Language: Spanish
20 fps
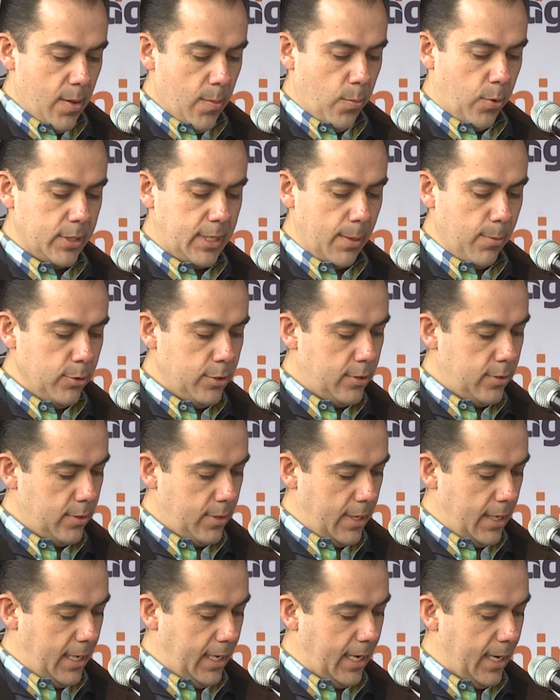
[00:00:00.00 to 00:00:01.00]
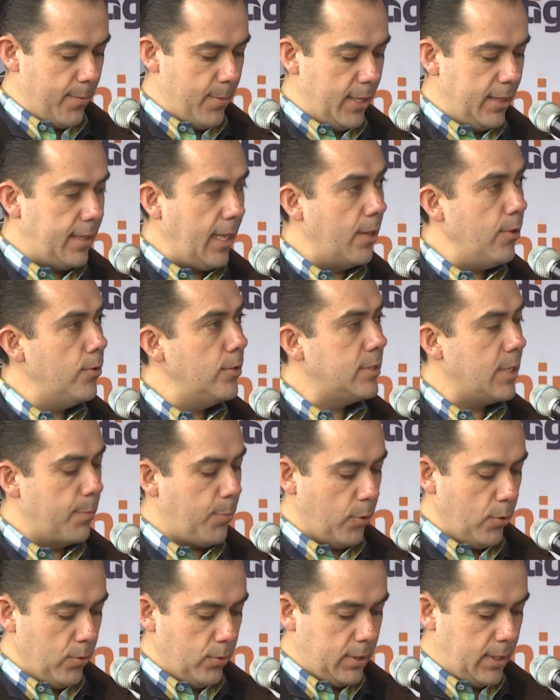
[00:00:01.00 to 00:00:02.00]
Pues hemos incrementado nuestra
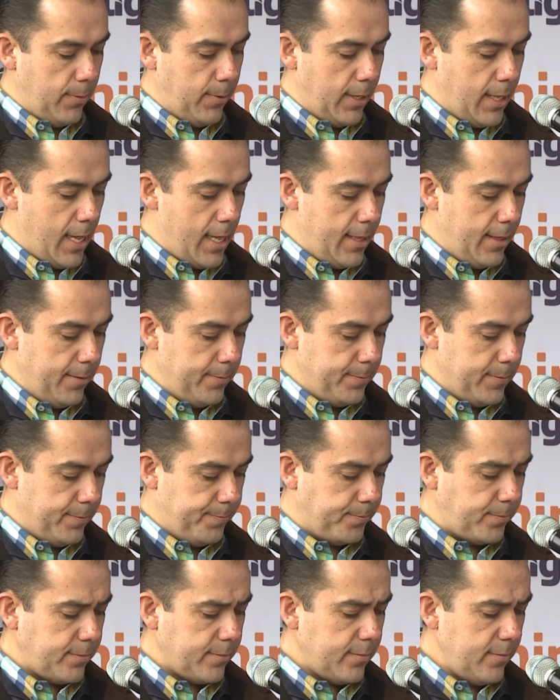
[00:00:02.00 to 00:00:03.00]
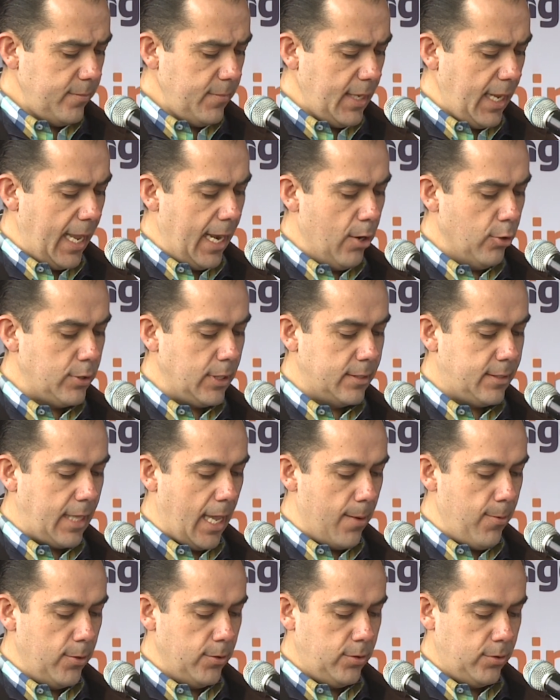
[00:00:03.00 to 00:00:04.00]
productividad en los
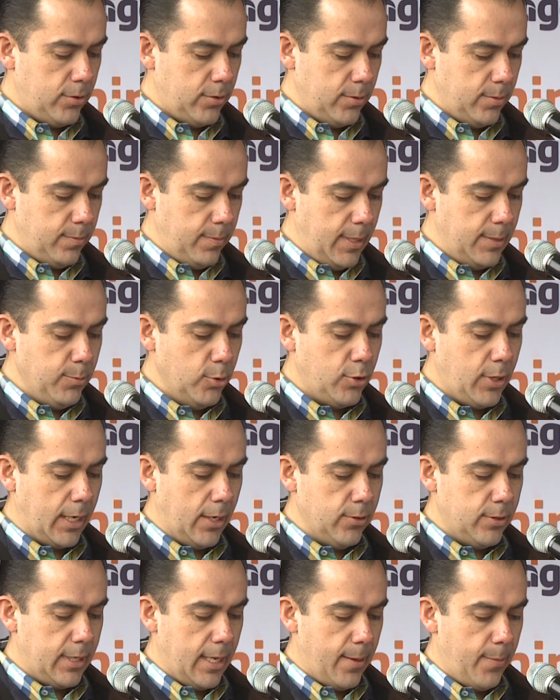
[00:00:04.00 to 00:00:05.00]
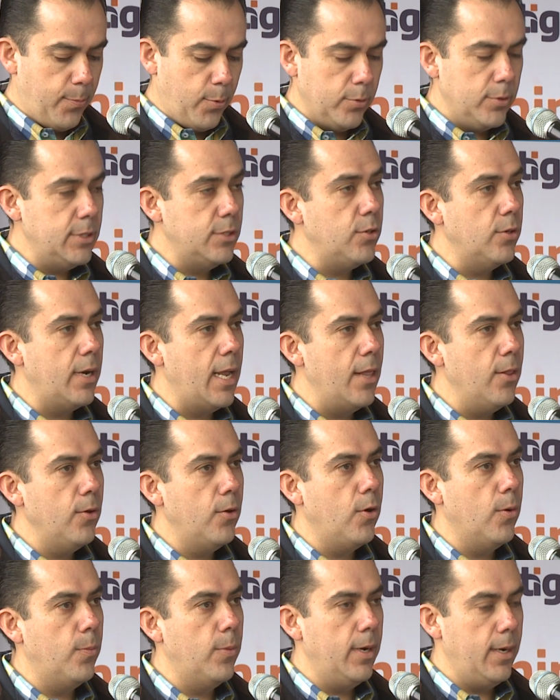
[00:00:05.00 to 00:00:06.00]
establos, mismos que nos ha
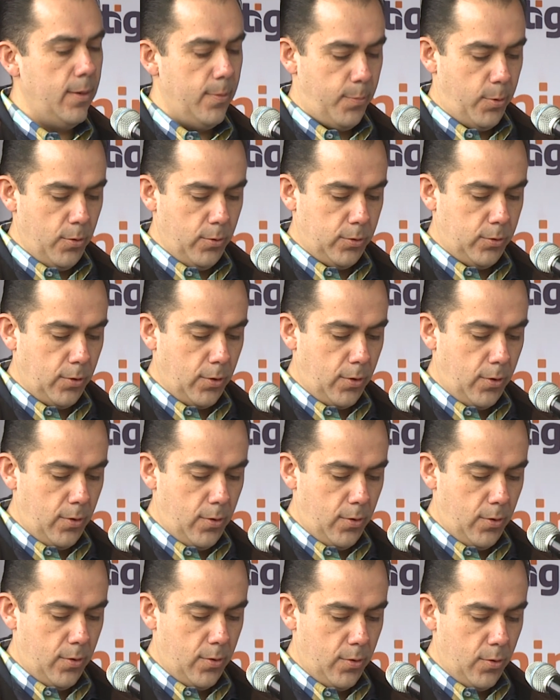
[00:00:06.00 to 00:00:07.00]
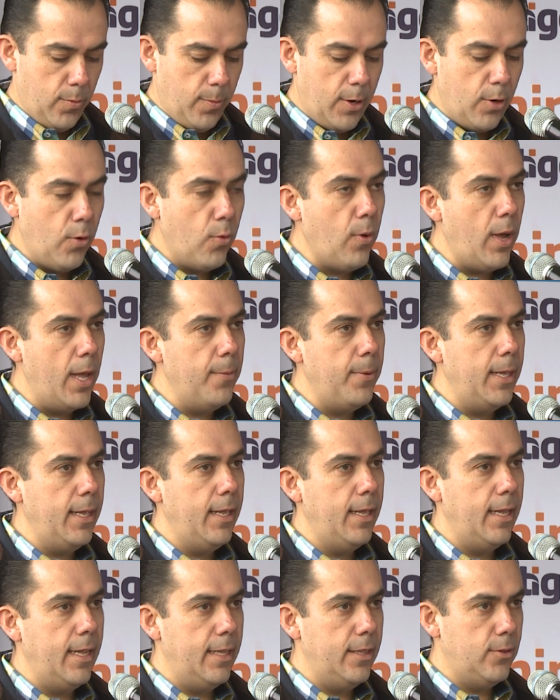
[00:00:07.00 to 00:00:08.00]
posicionado como el productor número 9
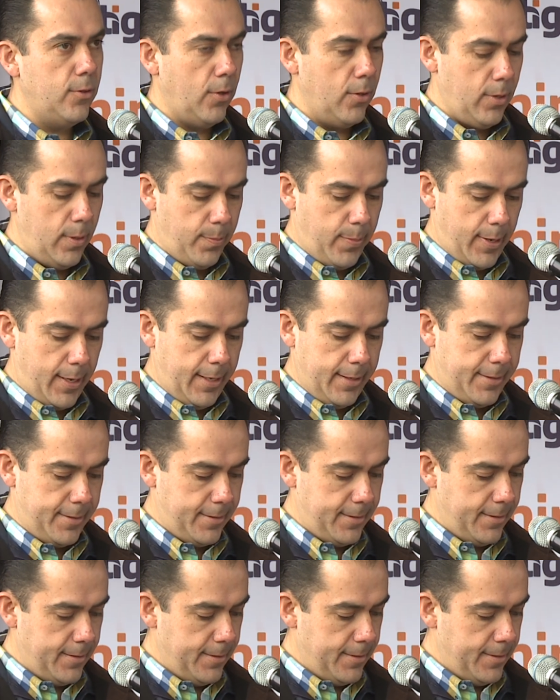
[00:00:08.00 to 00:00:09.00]
en todo el país.